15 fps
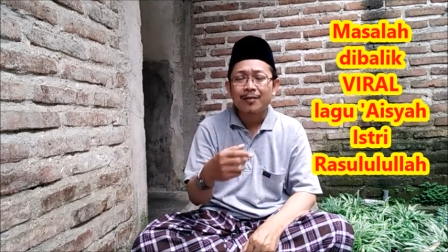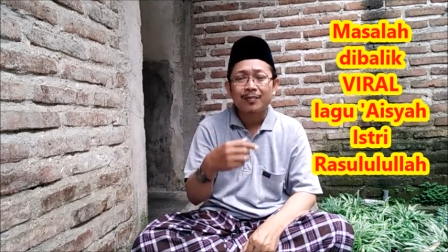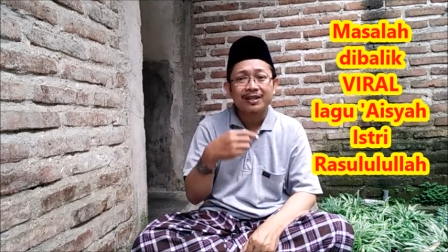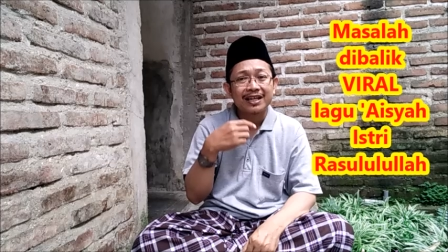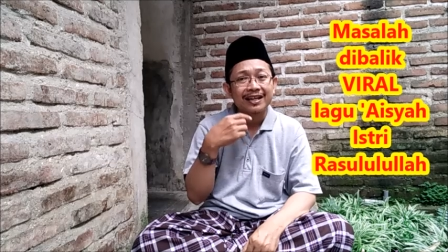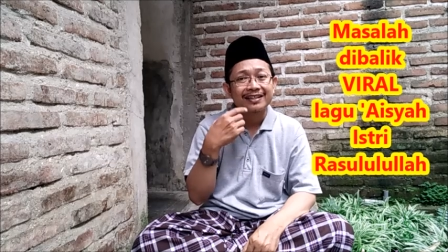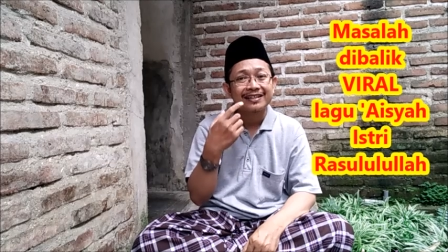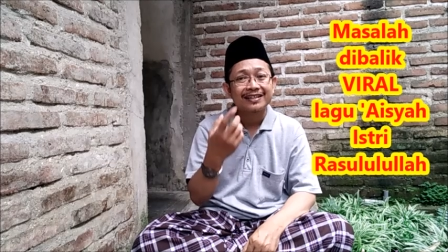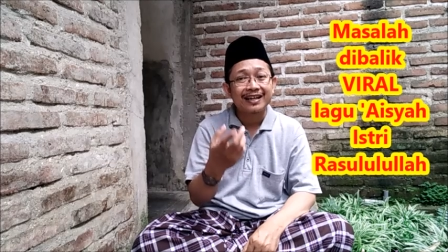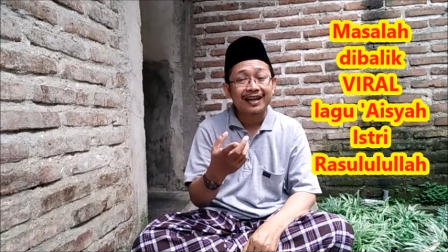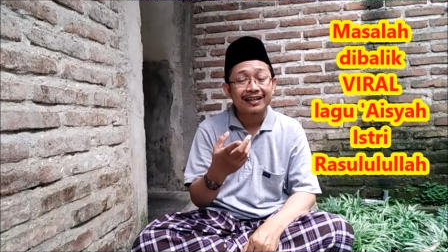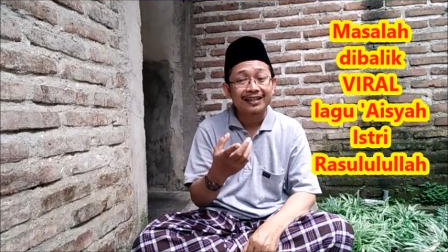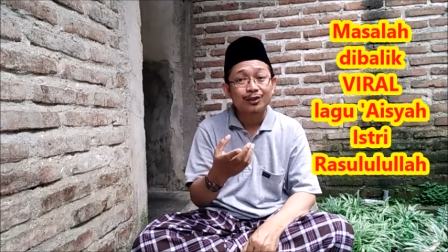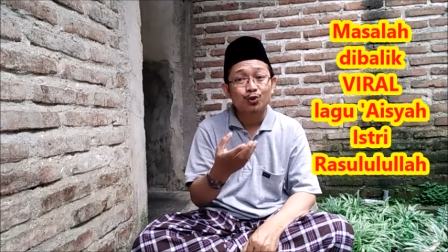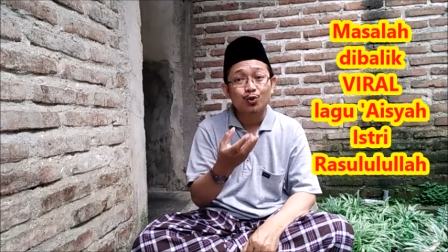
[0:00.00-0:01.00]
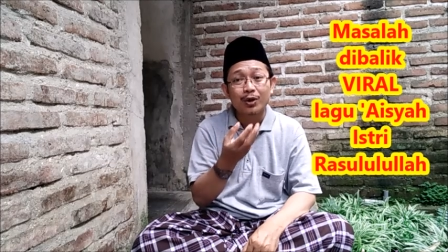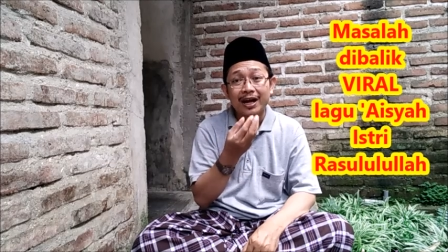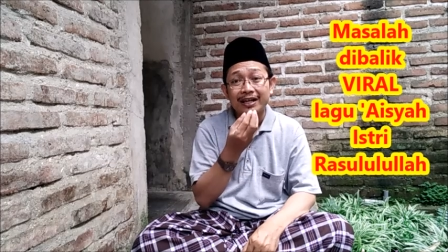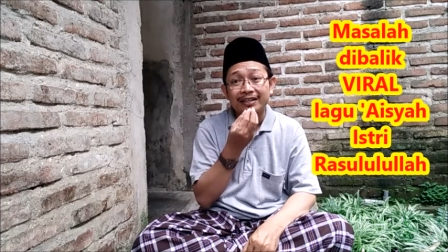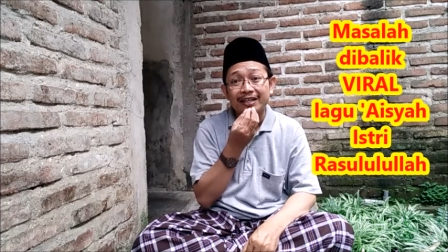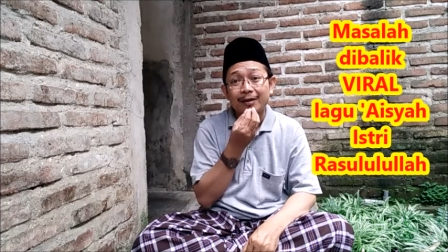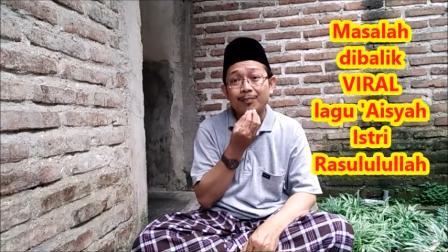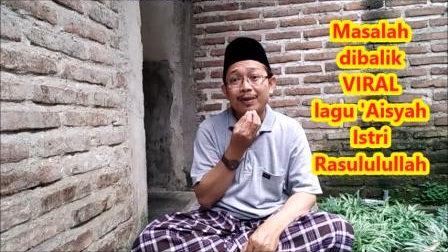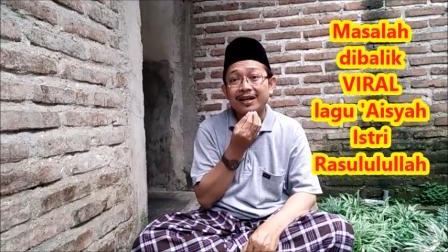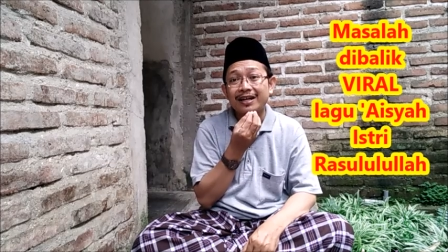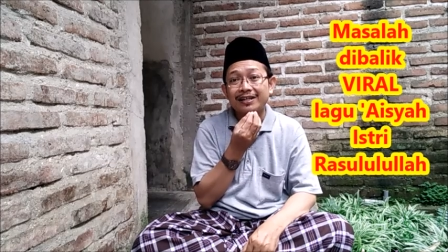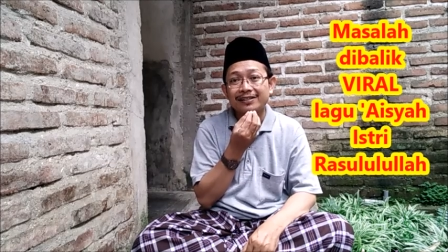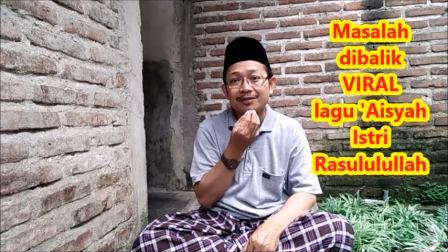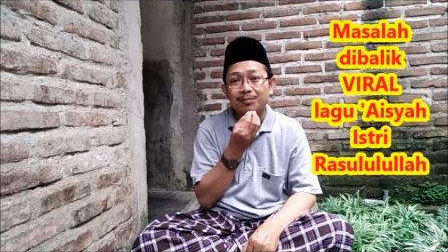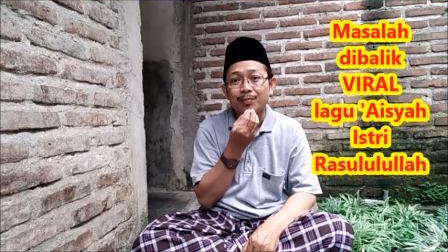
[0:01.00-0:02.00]
menyanyikan itu hanya
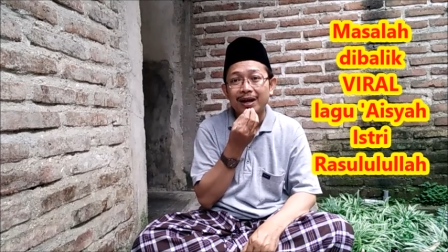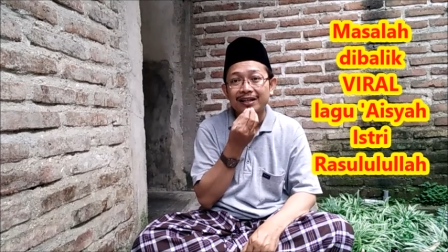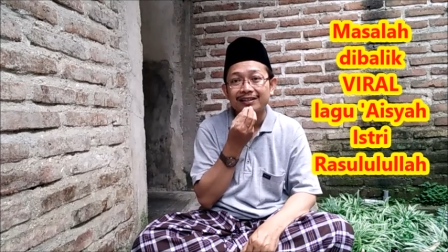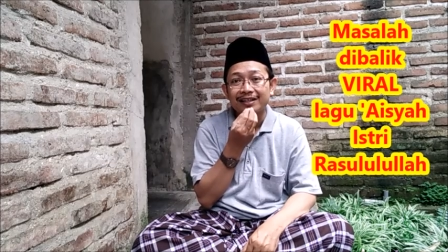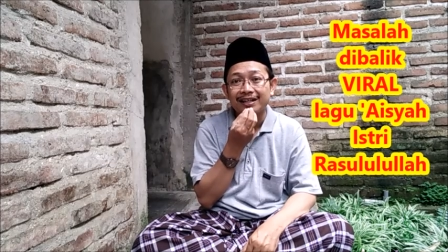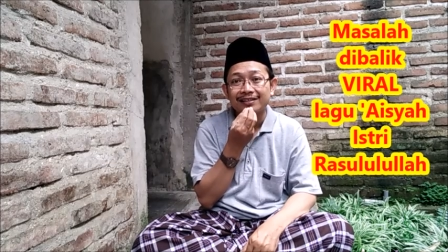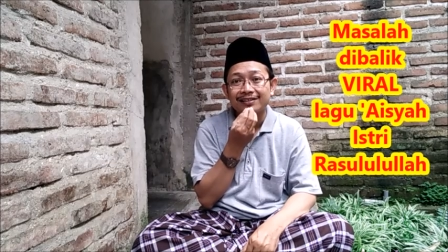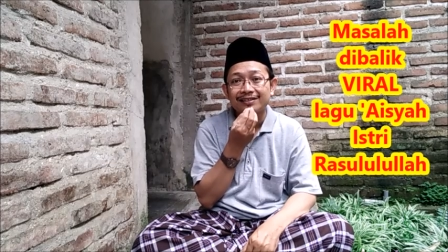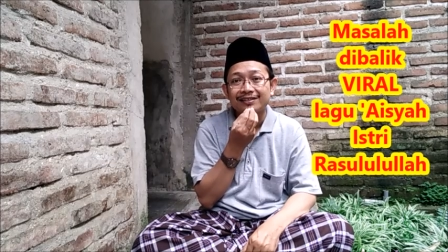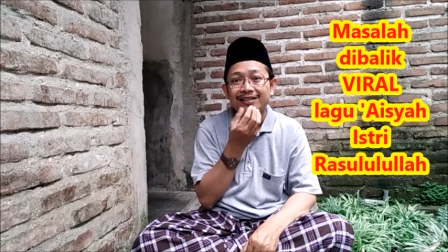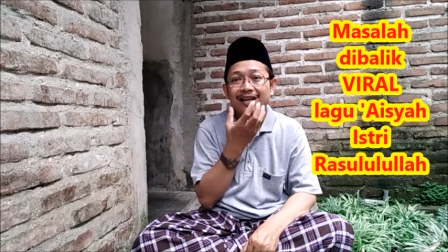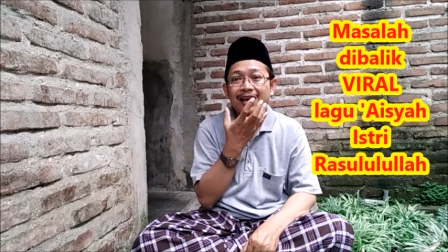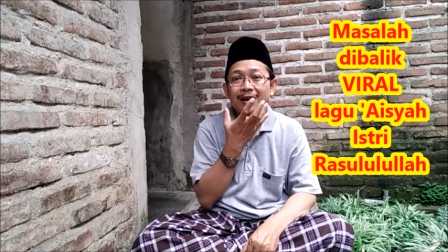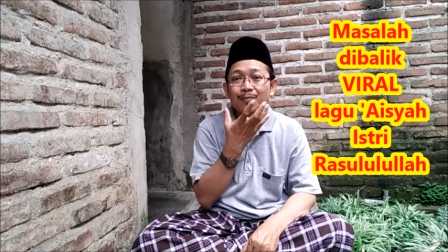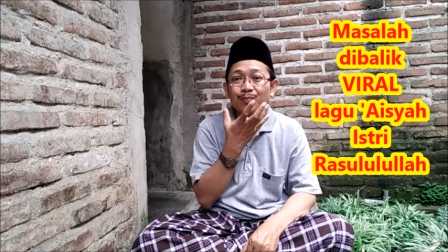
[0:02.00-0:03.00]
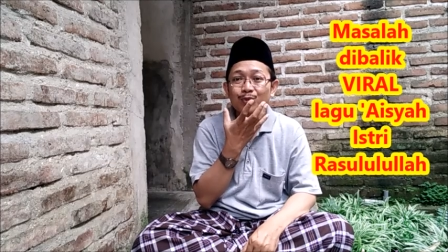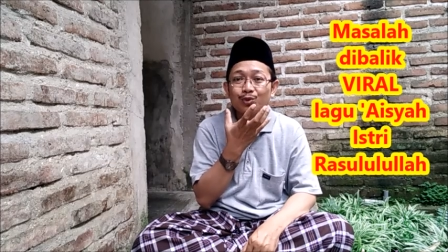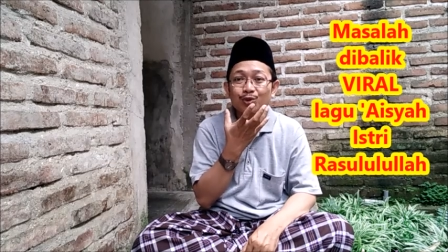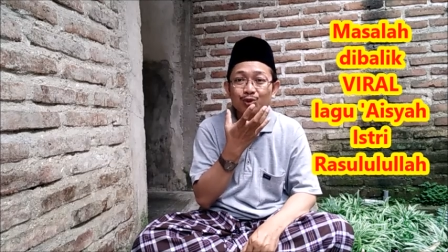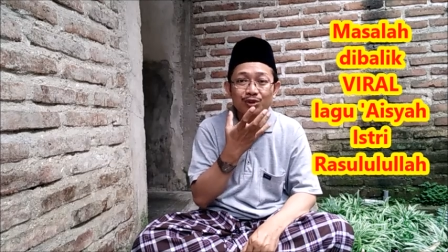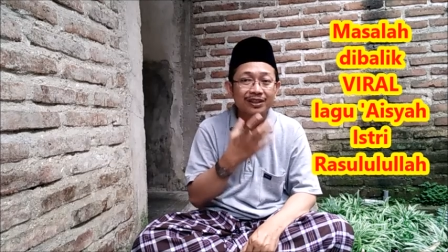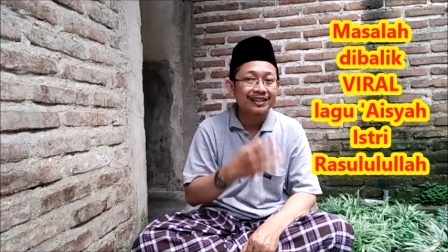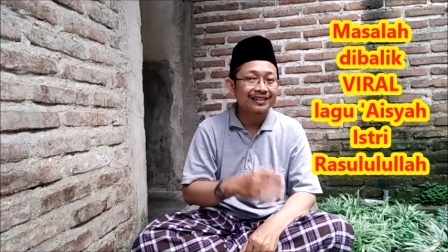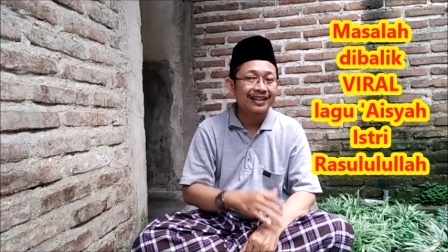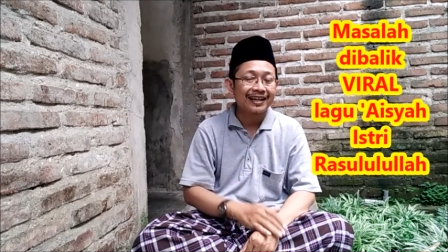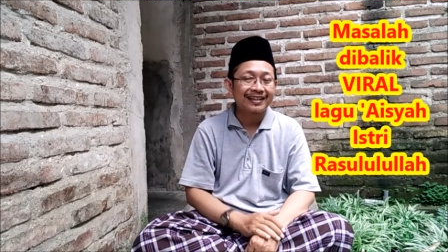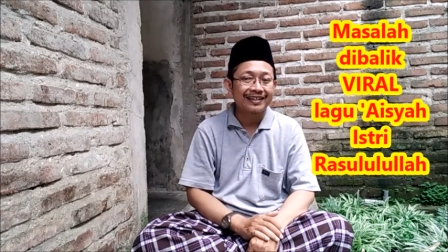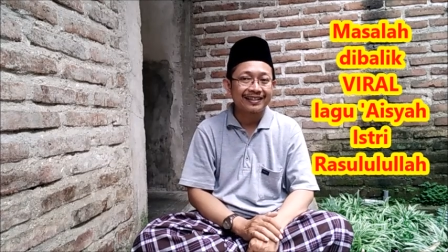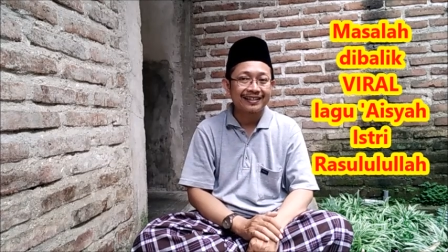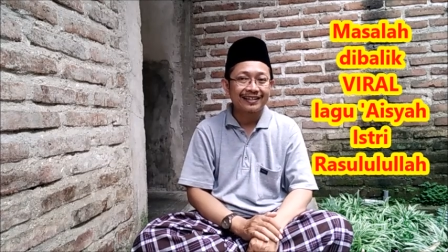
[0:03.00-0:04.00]
pada sebatas mulut kita
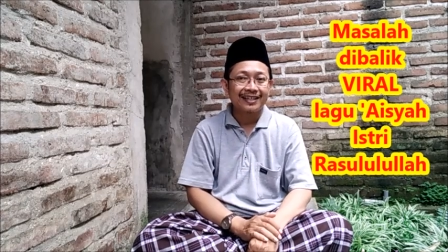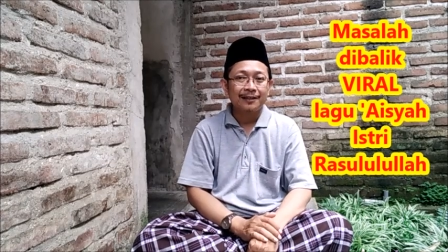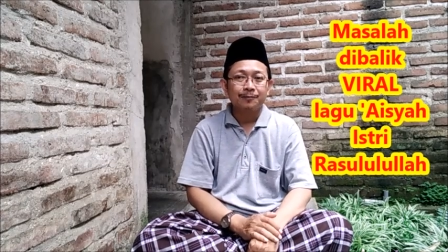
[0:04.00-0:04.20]
ini